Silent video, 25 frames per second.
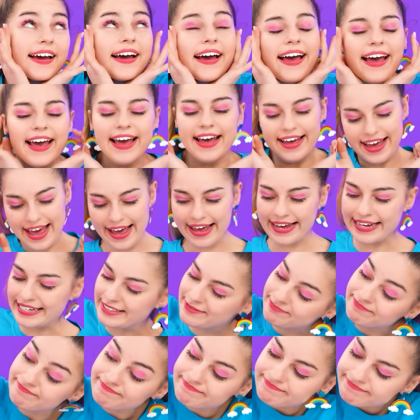mình á
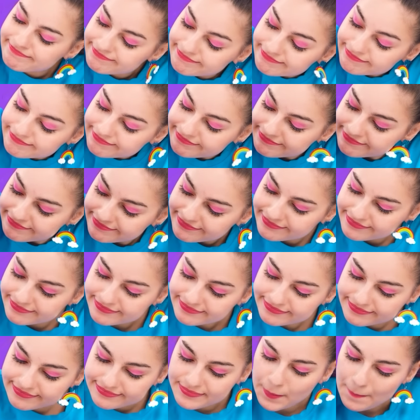không có cái máy tuyệt vời như
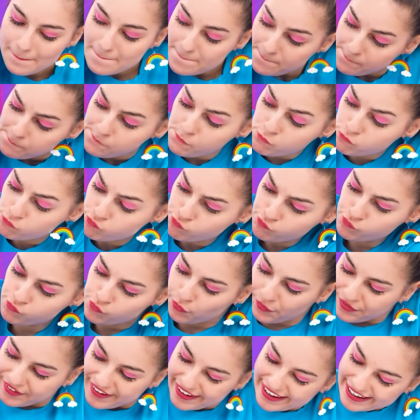thế này nhưng mà mình cũng
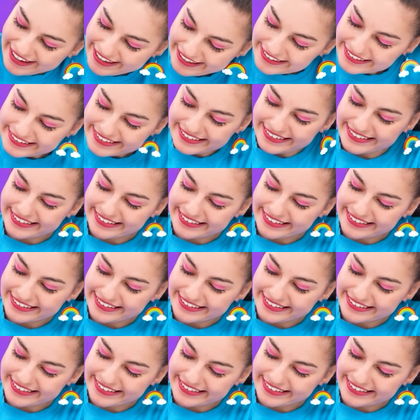không cần